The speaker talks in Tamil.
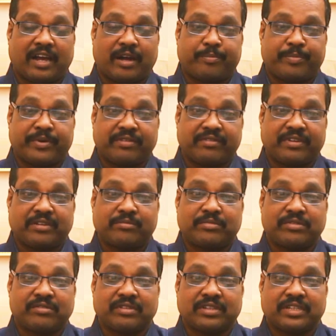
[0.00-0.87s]
அப்படி
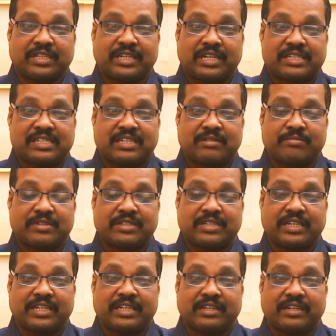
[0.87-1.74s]
வரும்பொழுது அஷ்டம
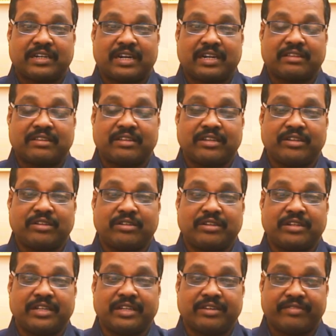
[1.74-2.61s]
சனி
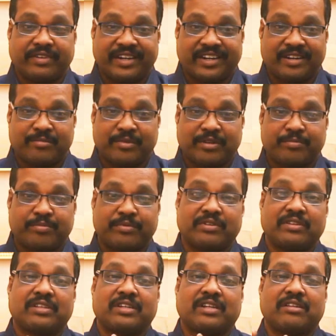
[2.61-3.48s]
காலத்திலையும் நீங்கள் வேகமாக
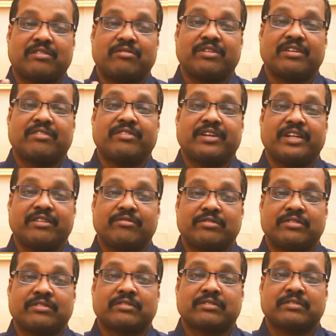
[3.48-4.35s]
போனதுனாலுடைய
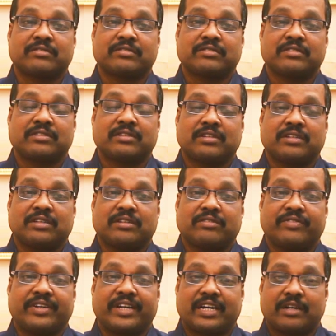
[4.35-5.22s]
விளைவு
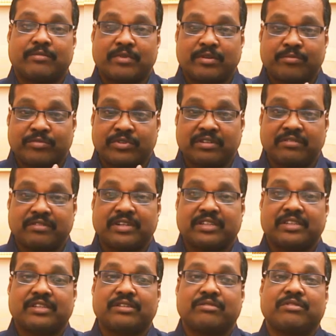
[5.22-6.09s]
வேகமாக
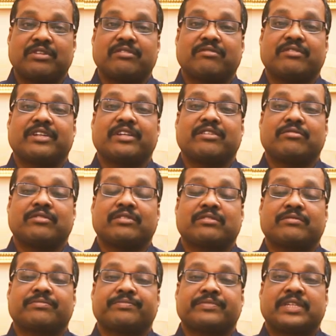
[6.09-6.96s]
முடிவெடுத்ததனுடைய விளைவு
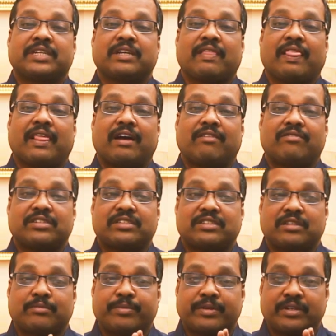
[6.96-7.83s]

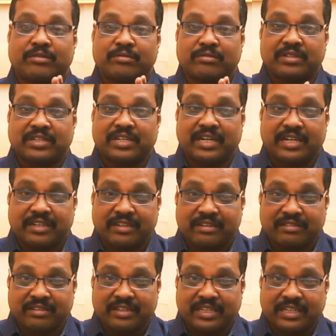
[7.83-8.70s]
அவசரப்பட்டு ஒரு
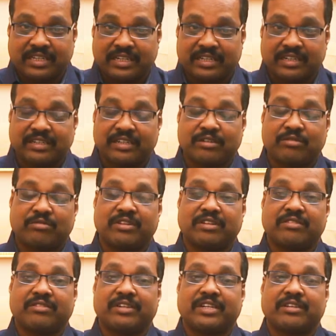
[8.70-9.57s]
காரியத்தில்
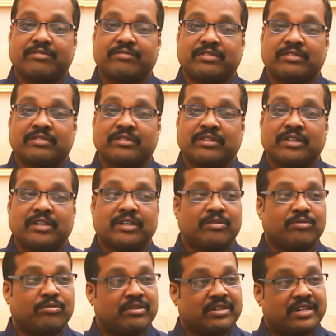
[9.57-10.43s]
இறங்குதனுடைய விளைவு
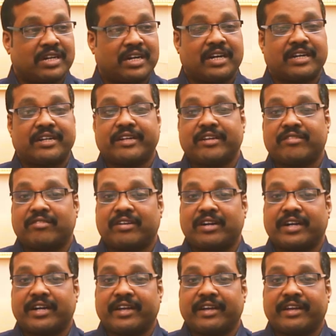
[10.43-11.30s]
ஒரு காரே
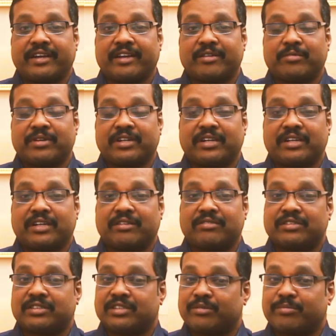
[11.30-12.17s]
வாங்கினீங்க அப்படின்னா
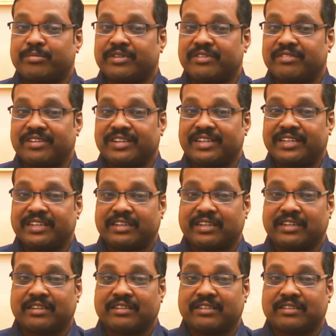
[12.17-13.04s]
அவசரப்பட்டு வாங்கினீங்க